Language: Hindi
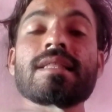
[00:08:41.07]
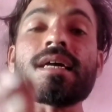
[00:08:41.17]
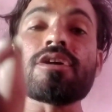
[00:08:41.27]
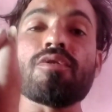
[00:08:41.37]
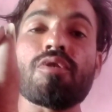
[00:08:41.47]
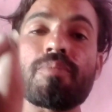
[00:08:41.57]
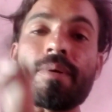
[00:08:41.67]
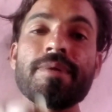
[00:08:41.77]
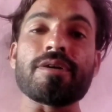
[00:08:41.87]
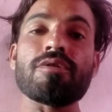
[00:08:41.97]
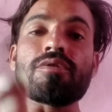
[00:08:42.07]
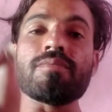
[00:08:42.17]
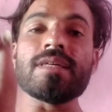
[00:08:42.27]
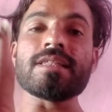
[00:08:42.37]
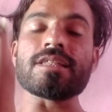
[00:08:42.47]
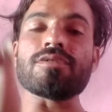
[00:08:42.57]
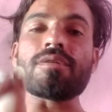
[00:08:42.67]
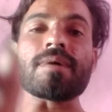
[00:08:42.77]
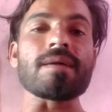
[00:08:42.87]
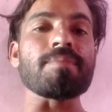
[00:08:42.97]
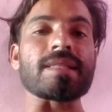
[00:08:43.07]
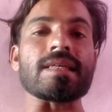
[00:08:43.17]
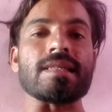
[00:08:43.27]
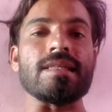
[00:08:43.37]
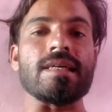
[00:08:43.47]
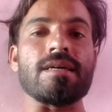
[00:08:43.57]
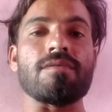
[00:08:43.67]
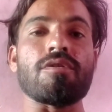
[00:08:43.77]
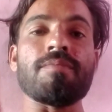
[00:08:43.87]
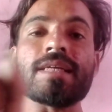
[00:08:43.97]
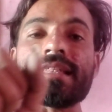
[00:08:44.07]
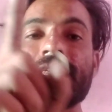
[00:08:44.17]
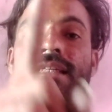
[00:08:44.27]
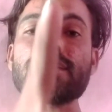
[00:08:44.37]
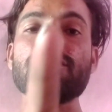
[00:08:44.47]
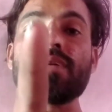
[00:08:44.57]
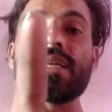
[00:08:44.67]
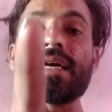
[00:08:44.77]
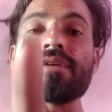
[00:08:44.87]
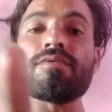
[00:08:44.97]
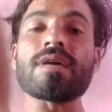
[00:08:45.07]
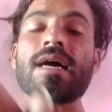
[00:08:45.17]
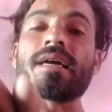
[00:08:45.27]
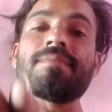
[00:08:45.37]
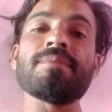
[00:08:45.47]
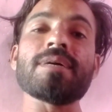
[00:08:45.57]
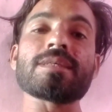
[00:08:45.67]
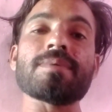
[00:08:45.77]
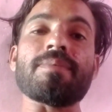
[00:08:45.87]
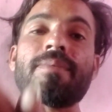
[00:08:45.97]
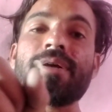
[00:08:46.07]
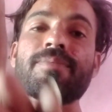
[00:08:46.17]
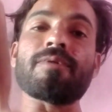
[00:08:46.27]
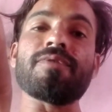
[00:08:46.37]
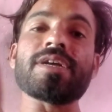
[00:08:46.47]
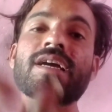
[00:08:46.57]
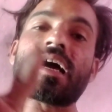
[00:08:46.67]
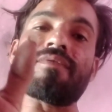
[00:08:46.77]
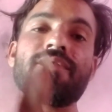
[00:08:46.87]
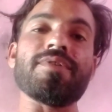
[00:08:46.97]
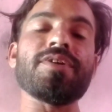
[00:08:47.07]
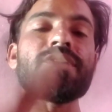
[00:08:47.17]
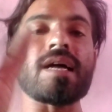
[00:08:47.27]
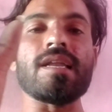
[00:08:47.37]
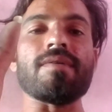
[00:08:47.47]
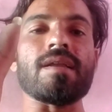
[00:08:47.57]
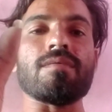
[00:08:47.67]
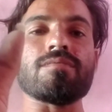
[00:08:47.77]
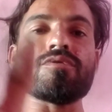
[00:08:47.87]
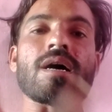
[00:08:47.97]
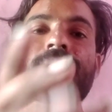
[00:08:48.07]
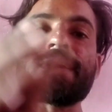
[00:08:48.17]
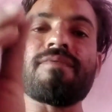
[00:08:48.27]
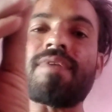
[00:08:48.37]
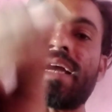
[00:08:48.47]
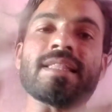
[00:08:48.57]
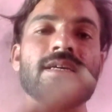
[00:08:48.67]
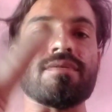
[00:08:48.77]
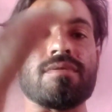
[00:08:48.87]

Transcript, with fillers: ताकि और पब्लिकों को भी इन चीज़ों के बारे में पता चल जाए और मेरे चैनल से जुड़े रहें क्योंकि आगे भी मैं इस पर पब्लिक प्रॉफिट की काफ़ी वीडियो डालने वाला हूँ जो आपके फ़ायदे